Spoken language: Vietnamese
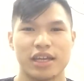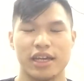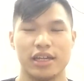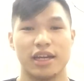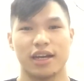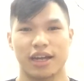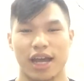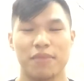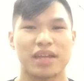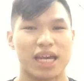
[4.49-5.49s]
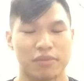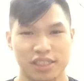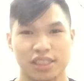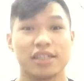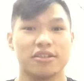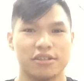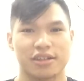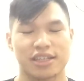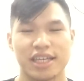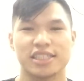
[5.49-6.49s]
Thì ngày hôm nay mình xin được
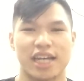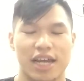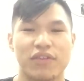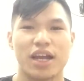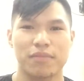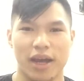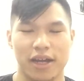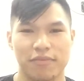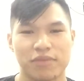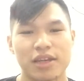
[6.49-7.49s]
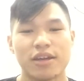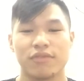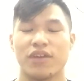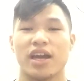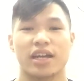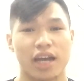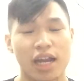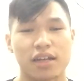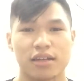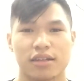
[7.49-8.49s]
chia sẻ với các bạn về cách